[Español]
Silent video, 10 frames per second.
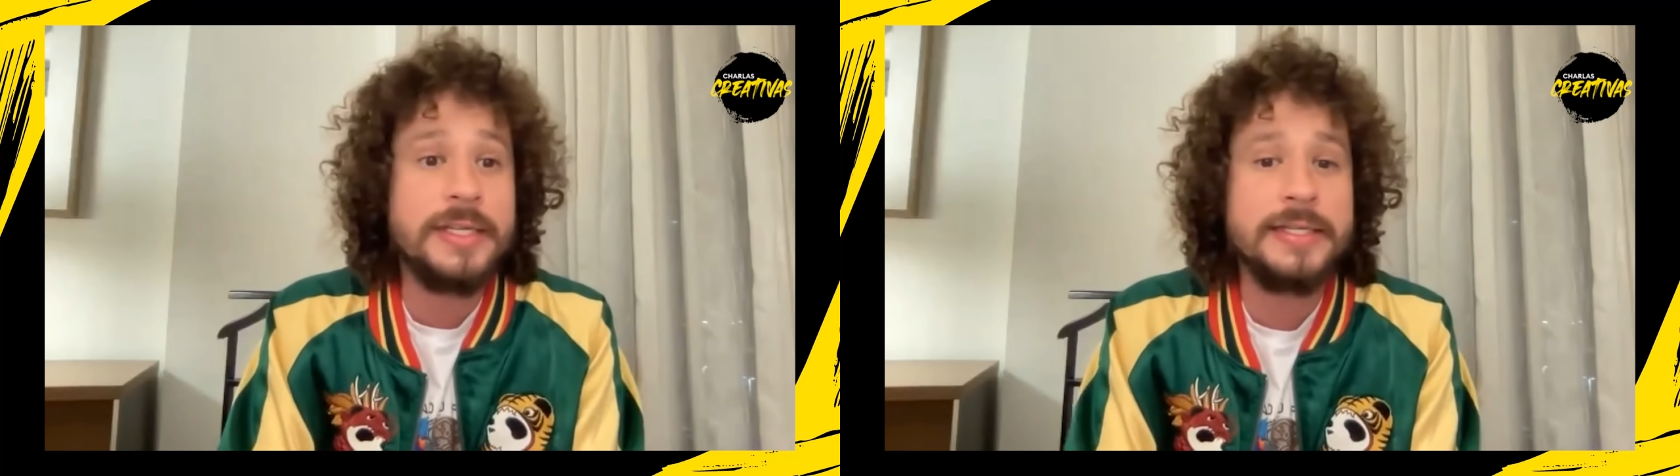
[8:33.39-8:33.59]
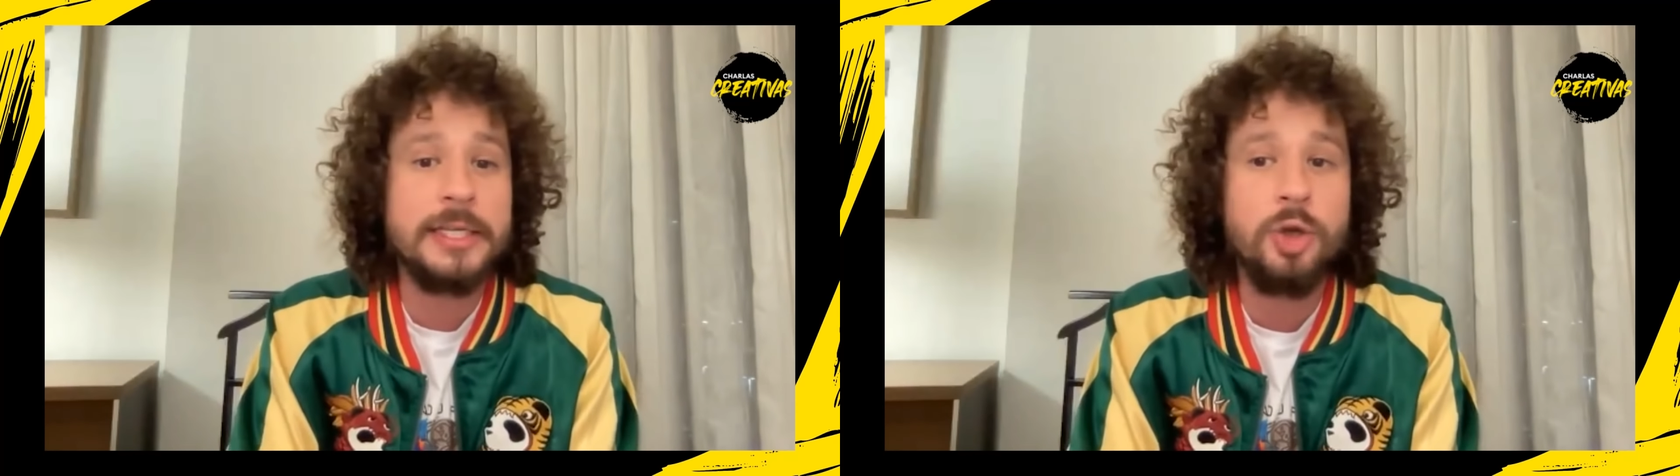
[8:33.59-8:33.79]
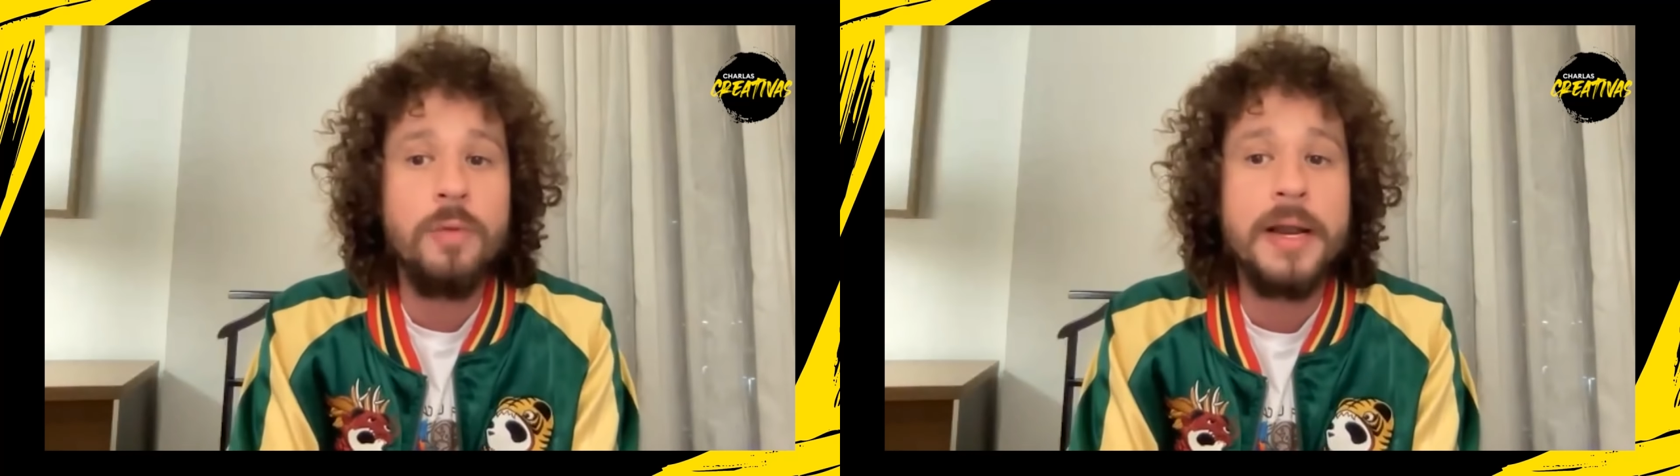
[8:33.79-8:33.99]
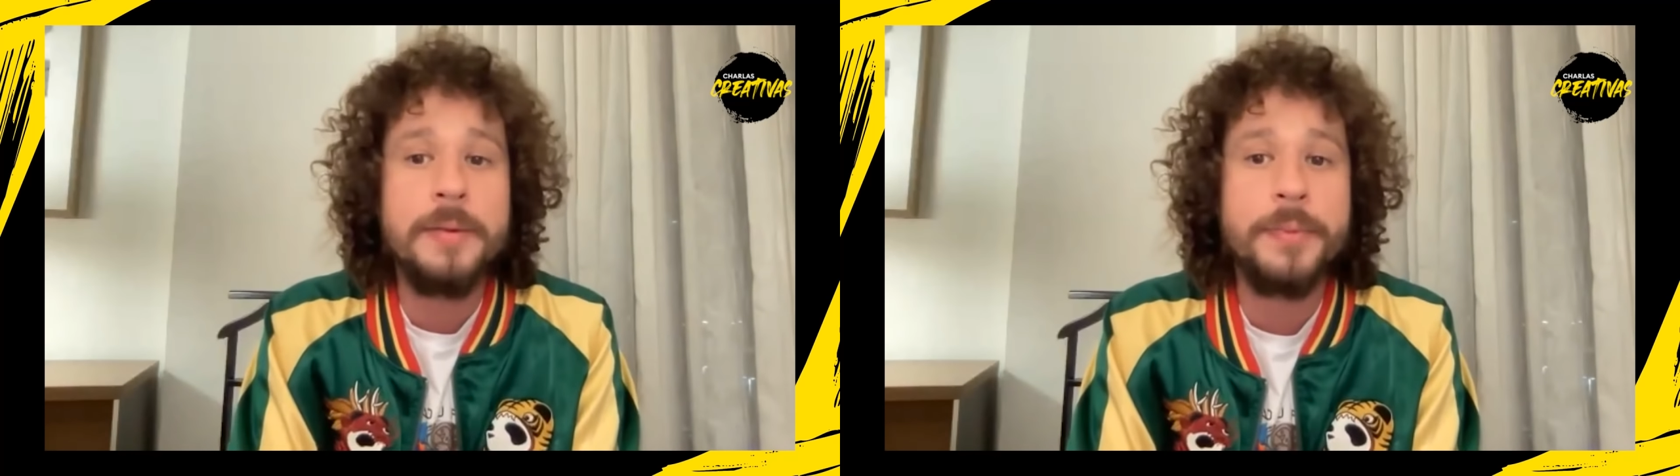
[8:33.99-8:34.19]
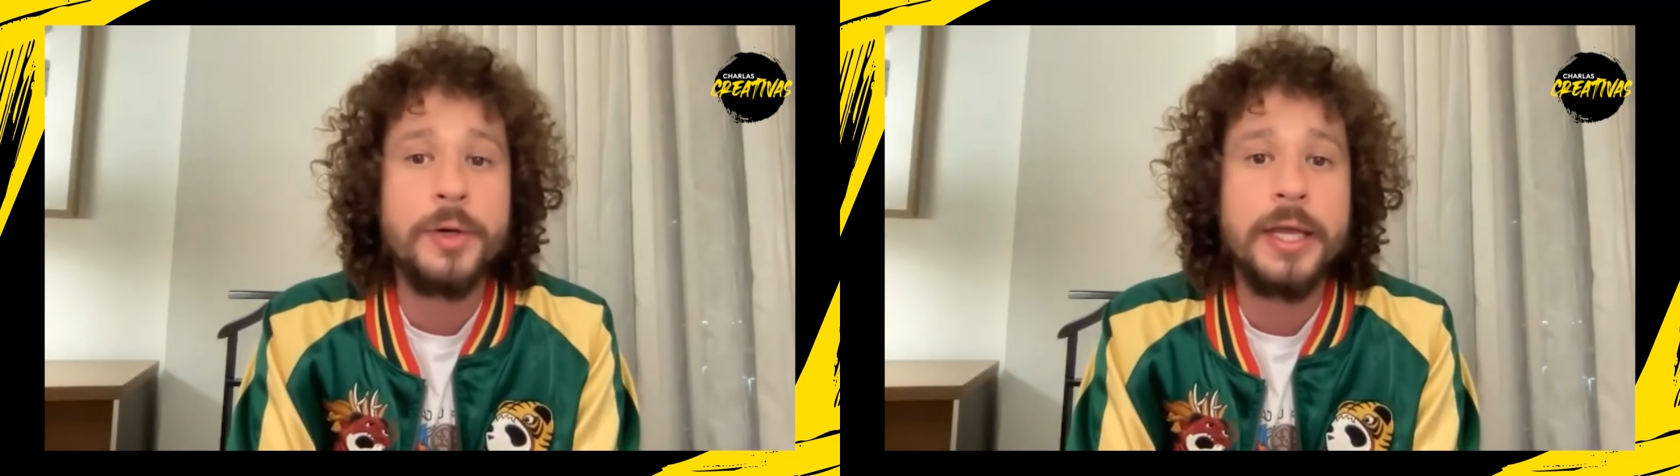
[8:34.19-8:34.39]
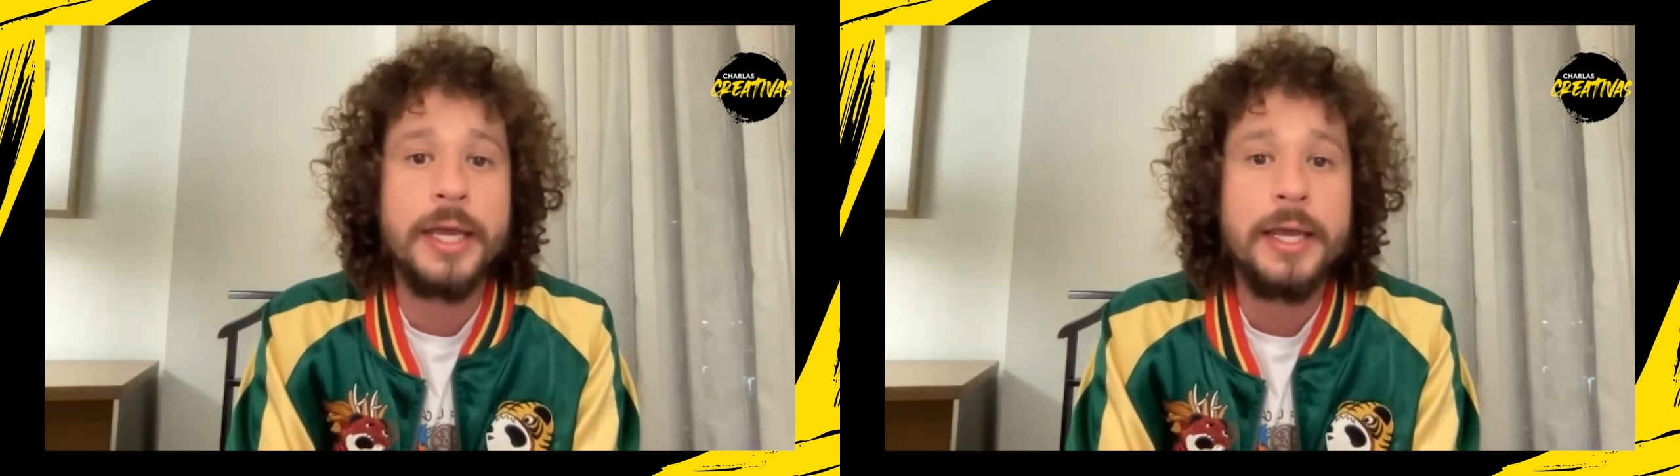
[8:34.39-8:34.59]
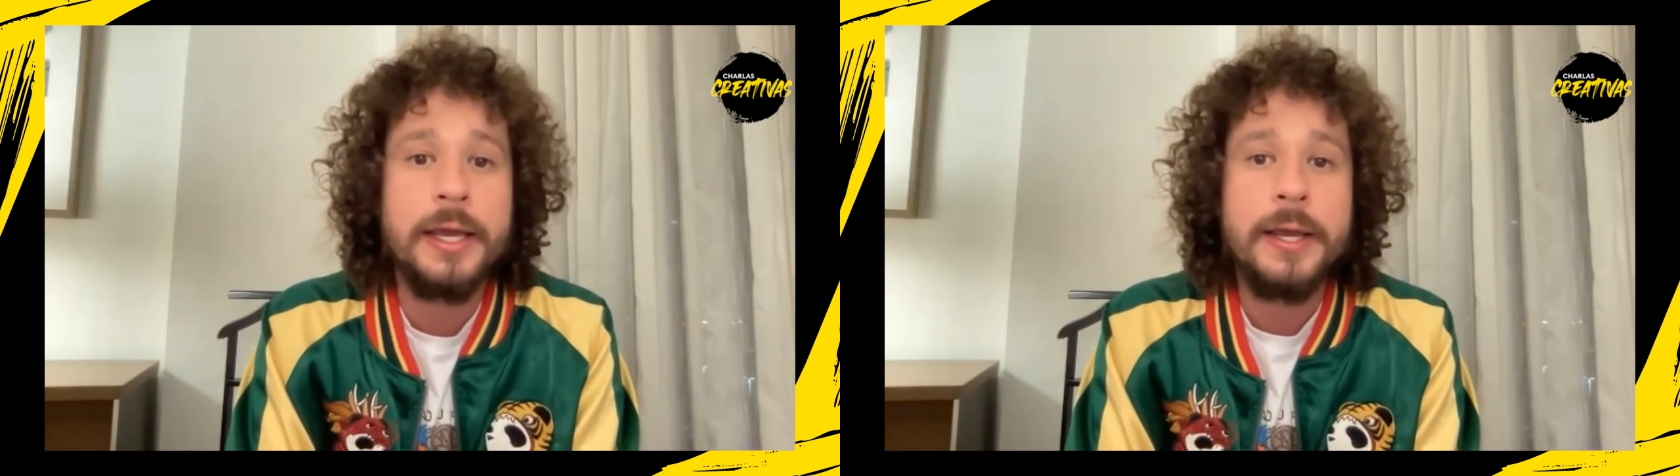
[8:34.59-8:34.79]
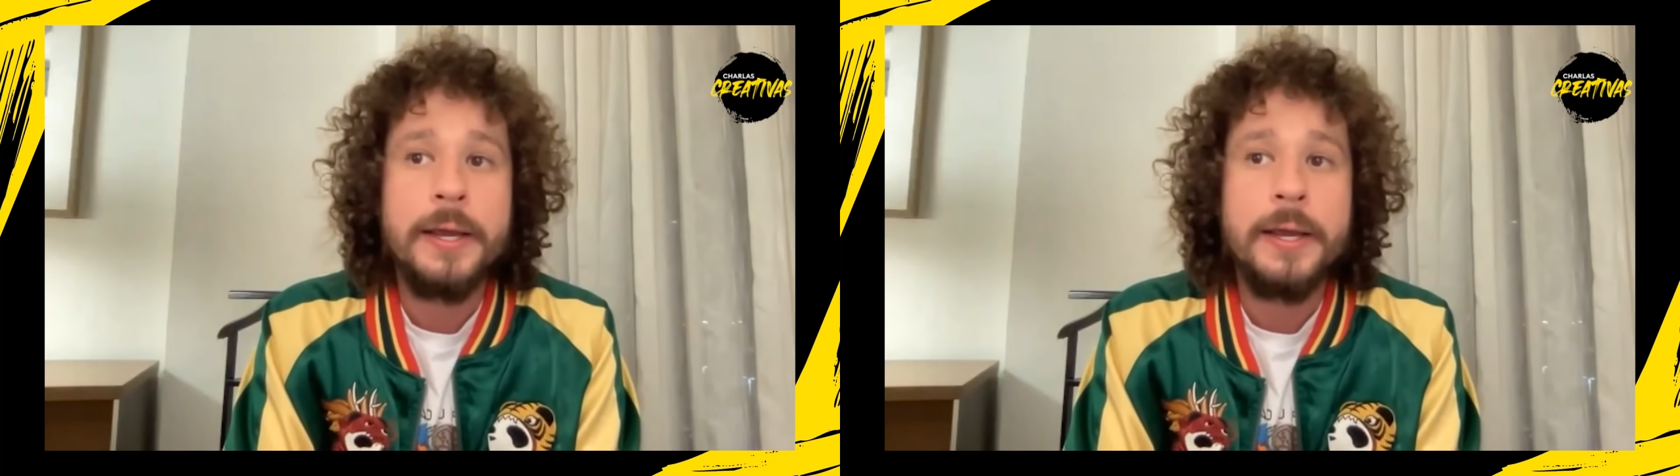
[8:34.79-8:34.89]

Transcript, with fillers: que se toman, porque